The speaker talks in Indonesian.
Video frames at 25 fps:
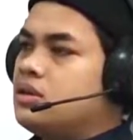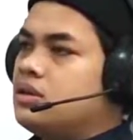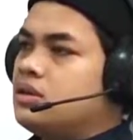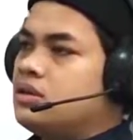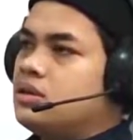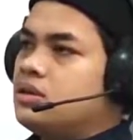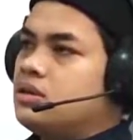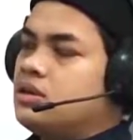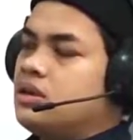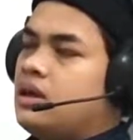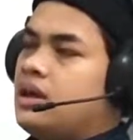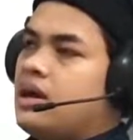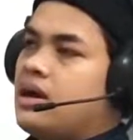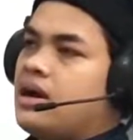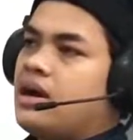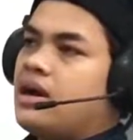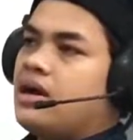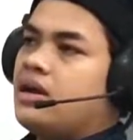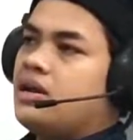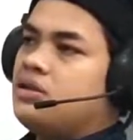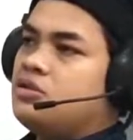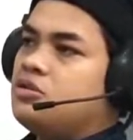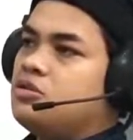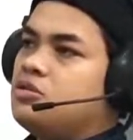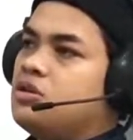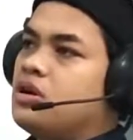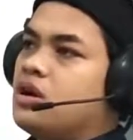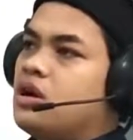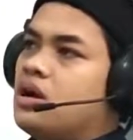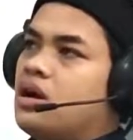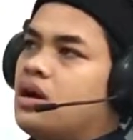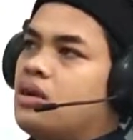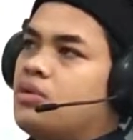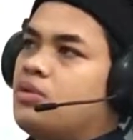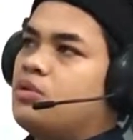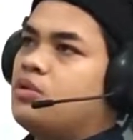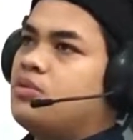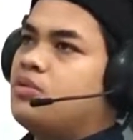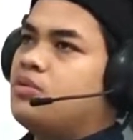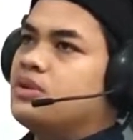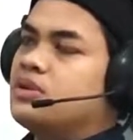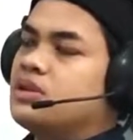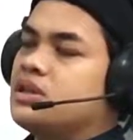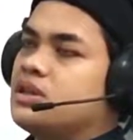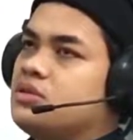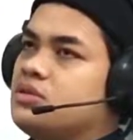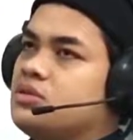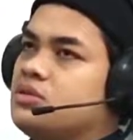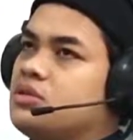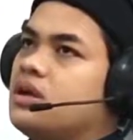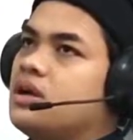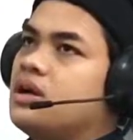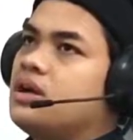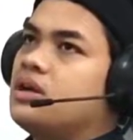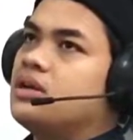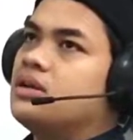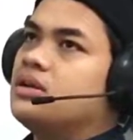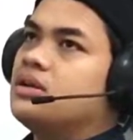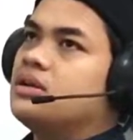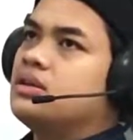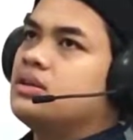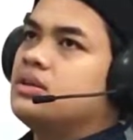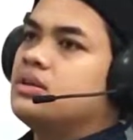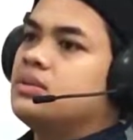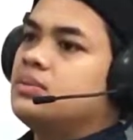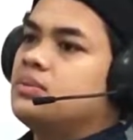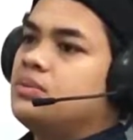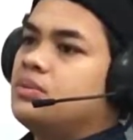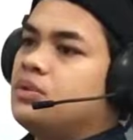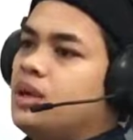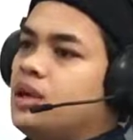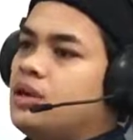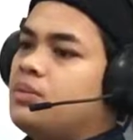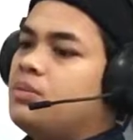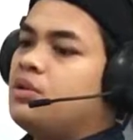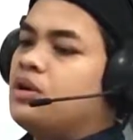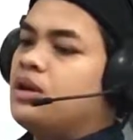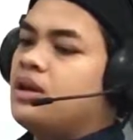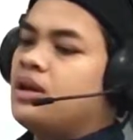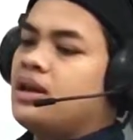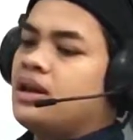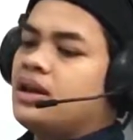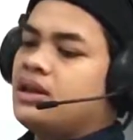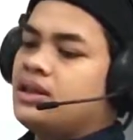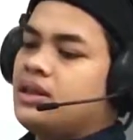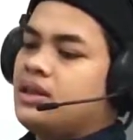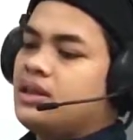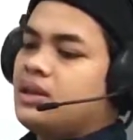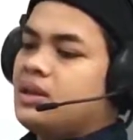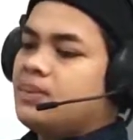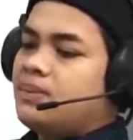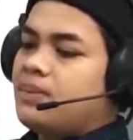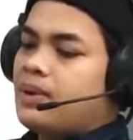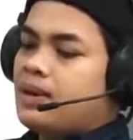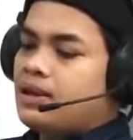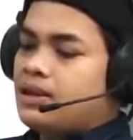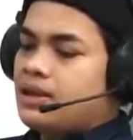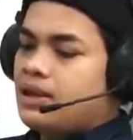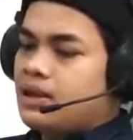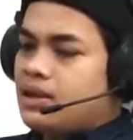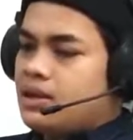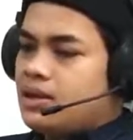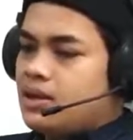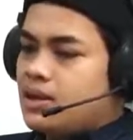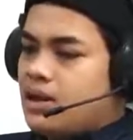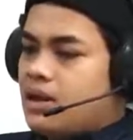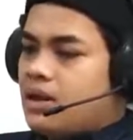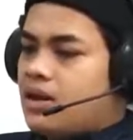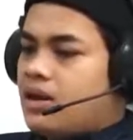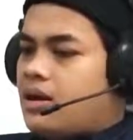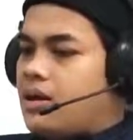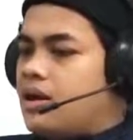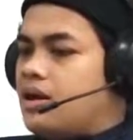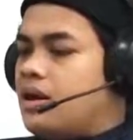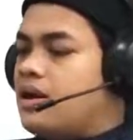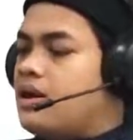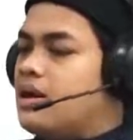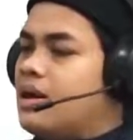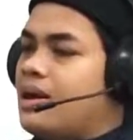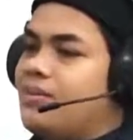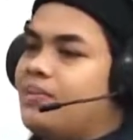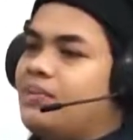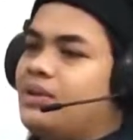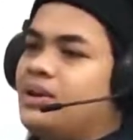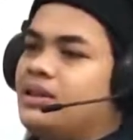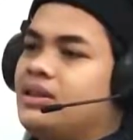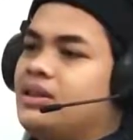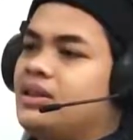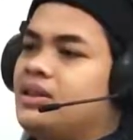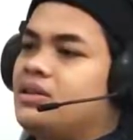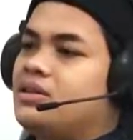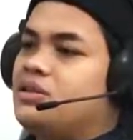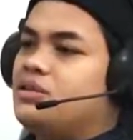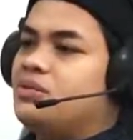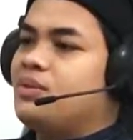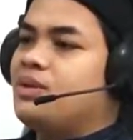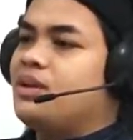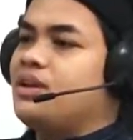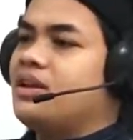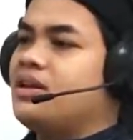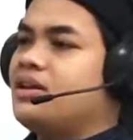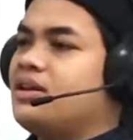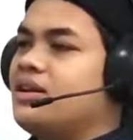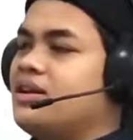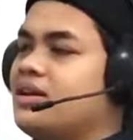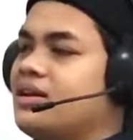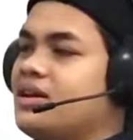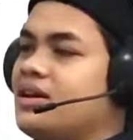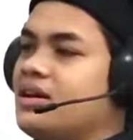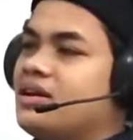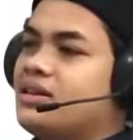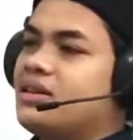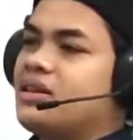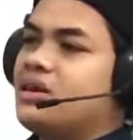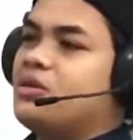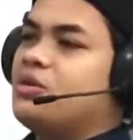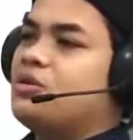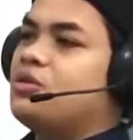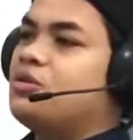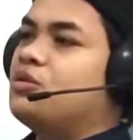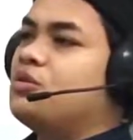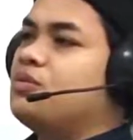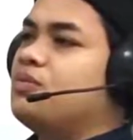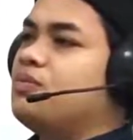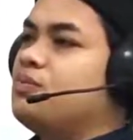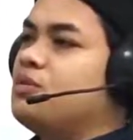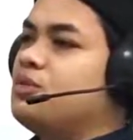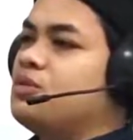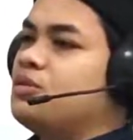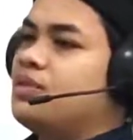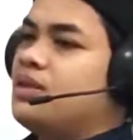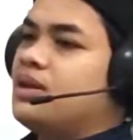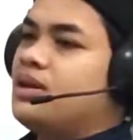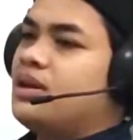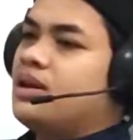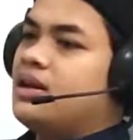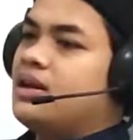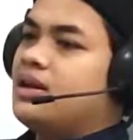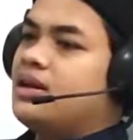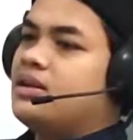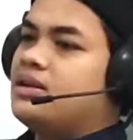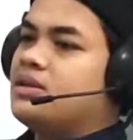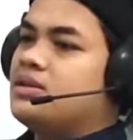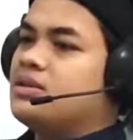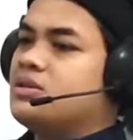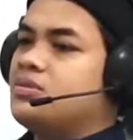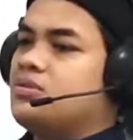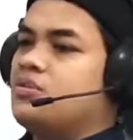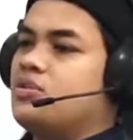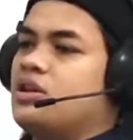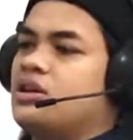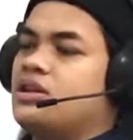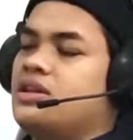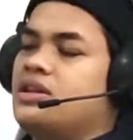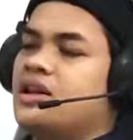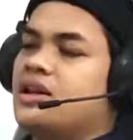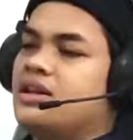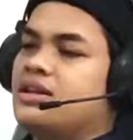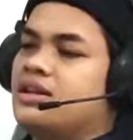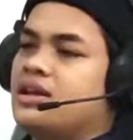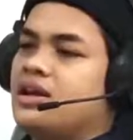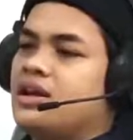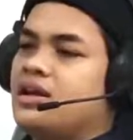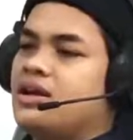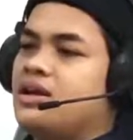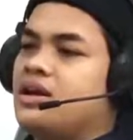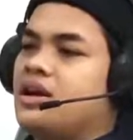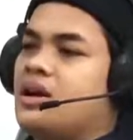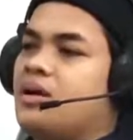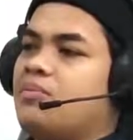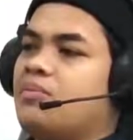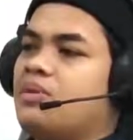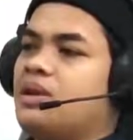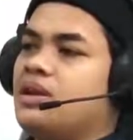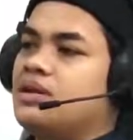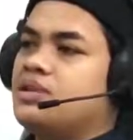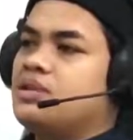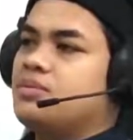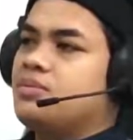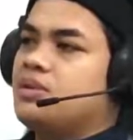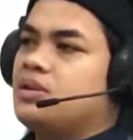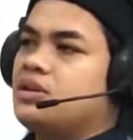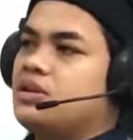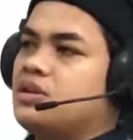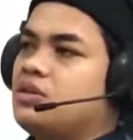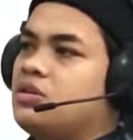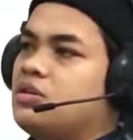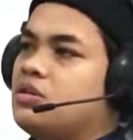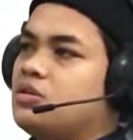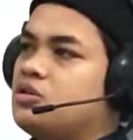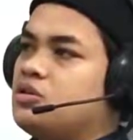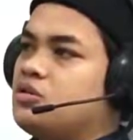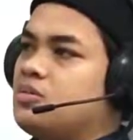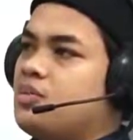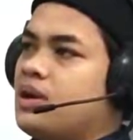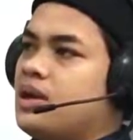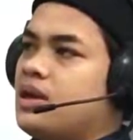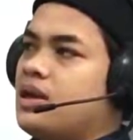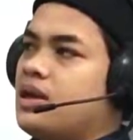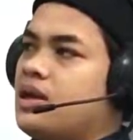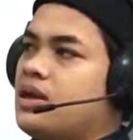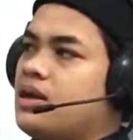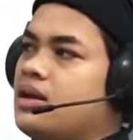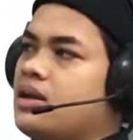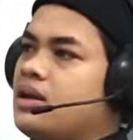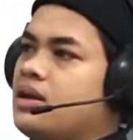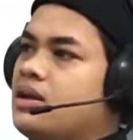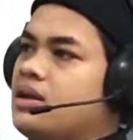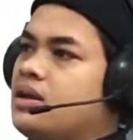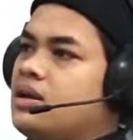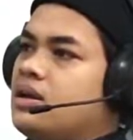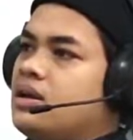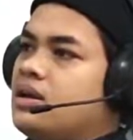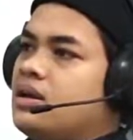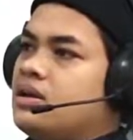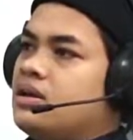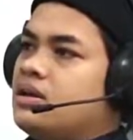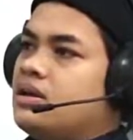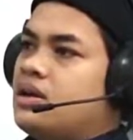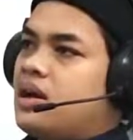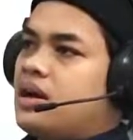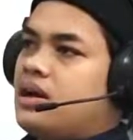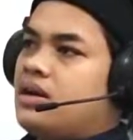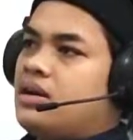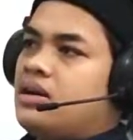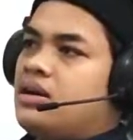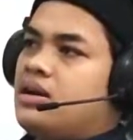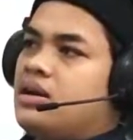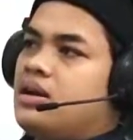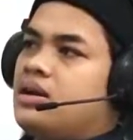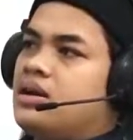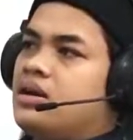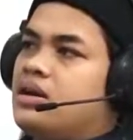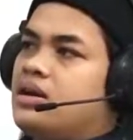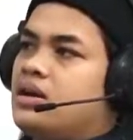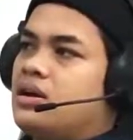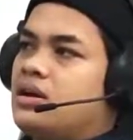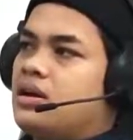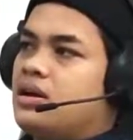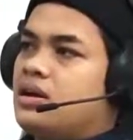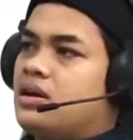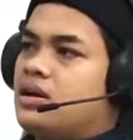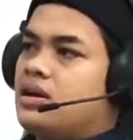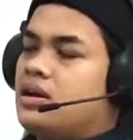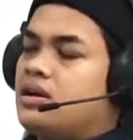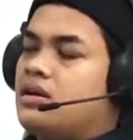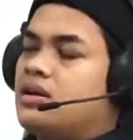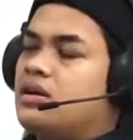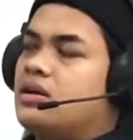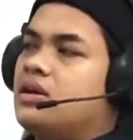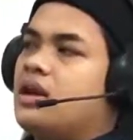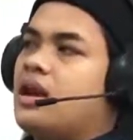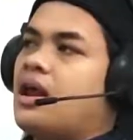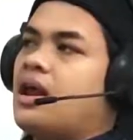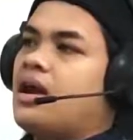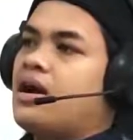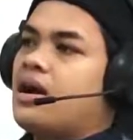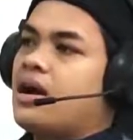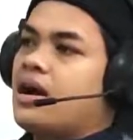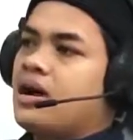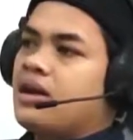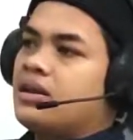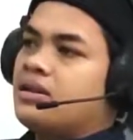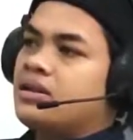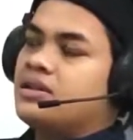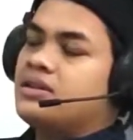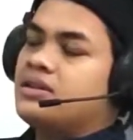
e, diakali juga belum bisa juga. Hmm, ya baik. mungkin nanti kedepannya akan ada update ya. Cuman kan kita nggak tahu. Cuman ya hmm. ya semoganya nanti ada update seperti itu supaya uh, ada uh, langkah